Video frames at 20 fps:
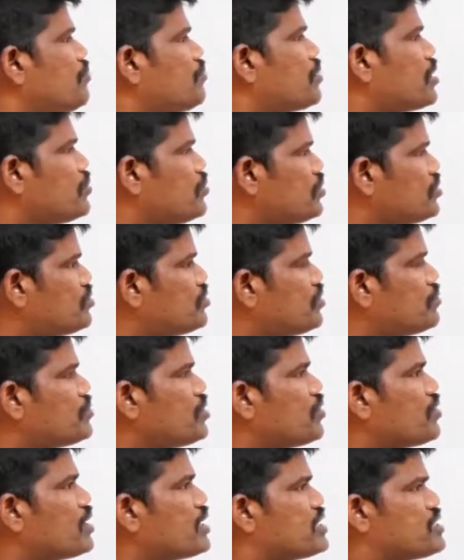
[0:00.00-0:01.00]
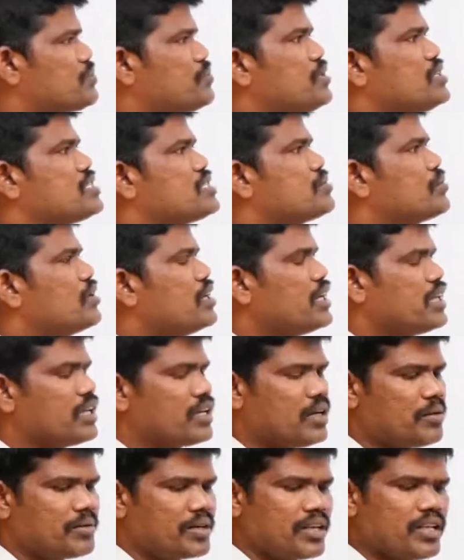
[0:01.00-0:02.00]
ప్రభుత్వం యొక్క రెస్పాన్సిబిలిటీ
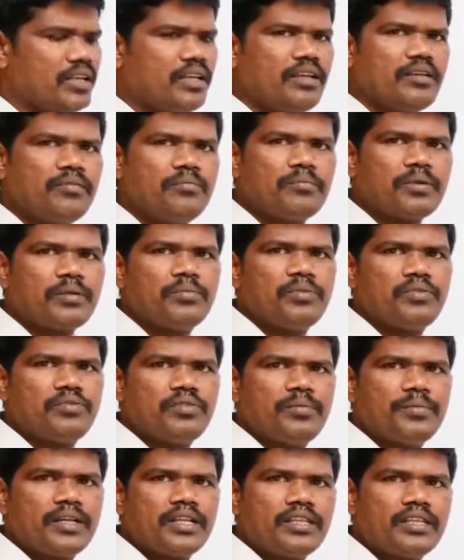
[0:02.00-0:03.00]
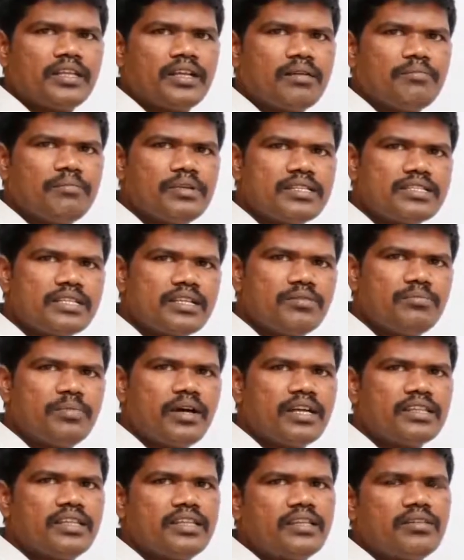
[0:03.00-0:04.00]
కాబట్టి ప్రభుత్వం అనేది కంపల్సరీ
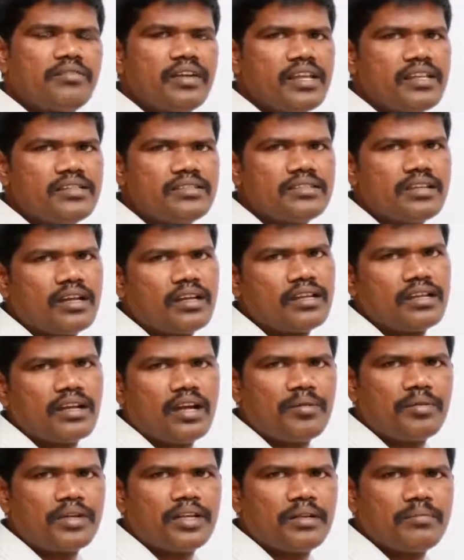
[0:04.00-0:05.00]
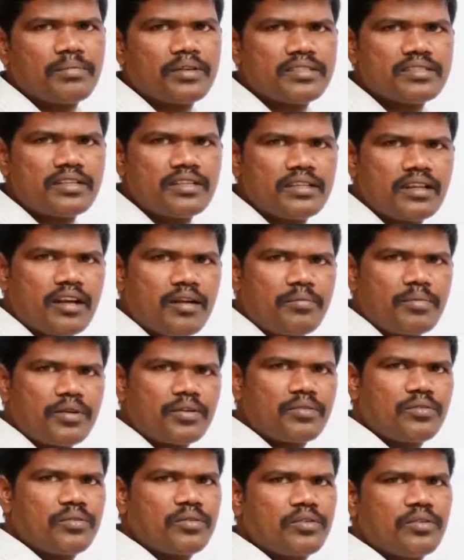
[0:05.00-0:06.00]
బాధ్యత వహించాలి కాబట్టి ప్రజలను
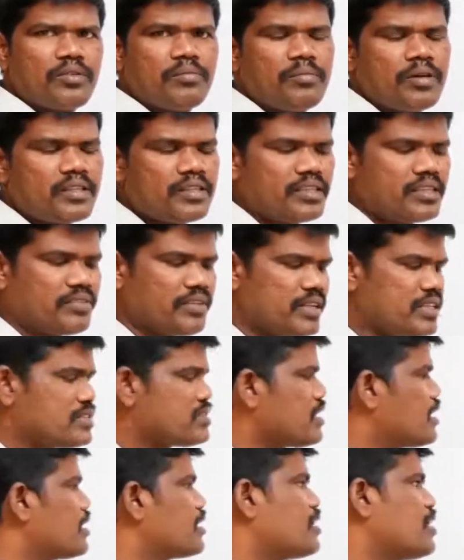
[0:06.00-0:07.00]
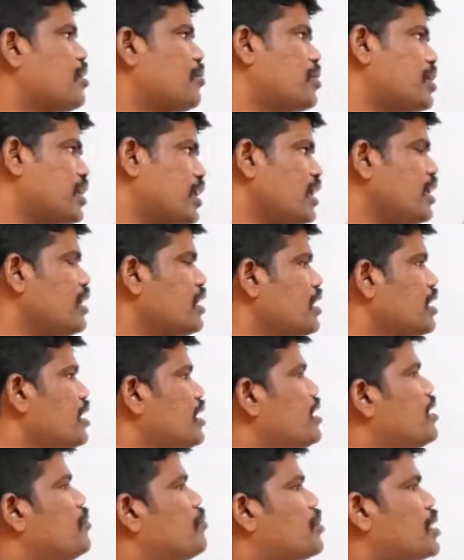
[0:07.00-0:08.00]
కాపాడుకోవడంలో బాధ్యత వహించాలి కాబట్టి
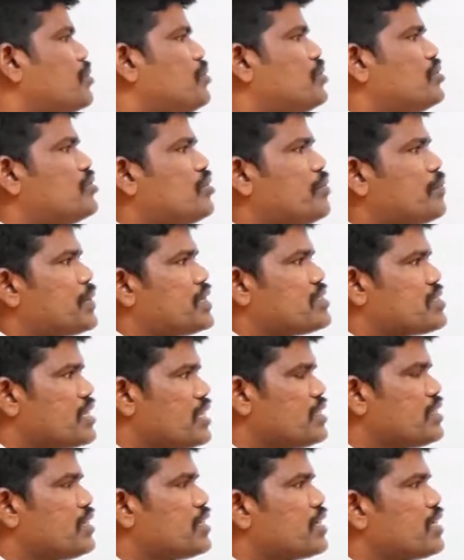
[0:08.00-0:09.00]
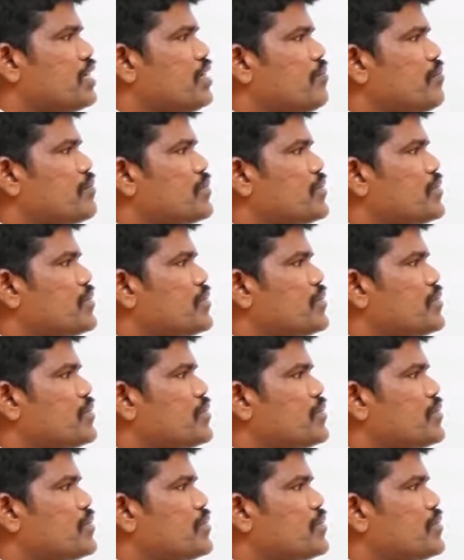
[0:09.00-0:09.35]
ప్రభుత్వం ప్రజలందరికీ